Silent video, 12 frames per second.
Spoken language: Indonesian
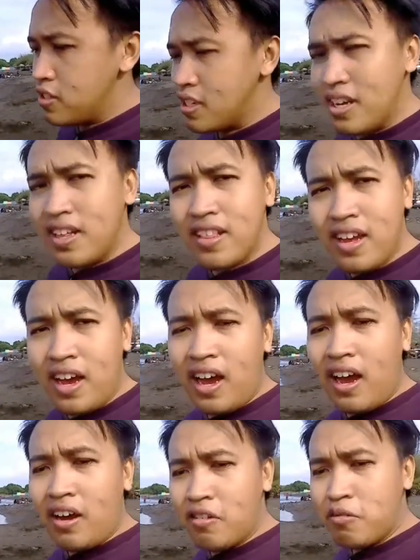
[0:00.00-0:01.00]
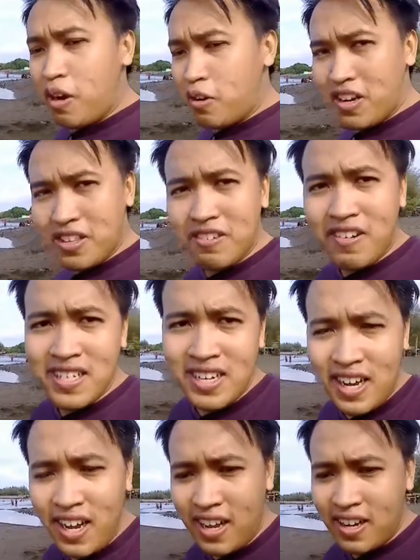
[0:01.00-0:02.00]
cerita kedua orang tua
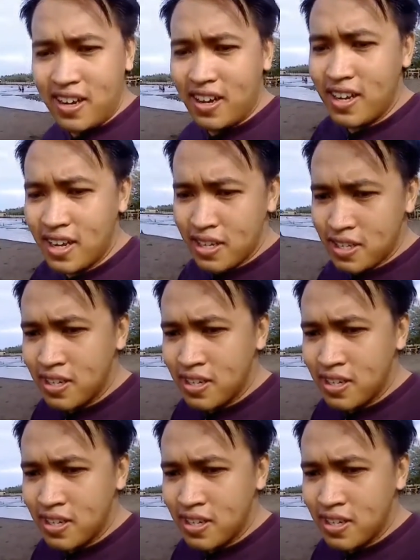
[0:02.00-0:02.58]
saya guys.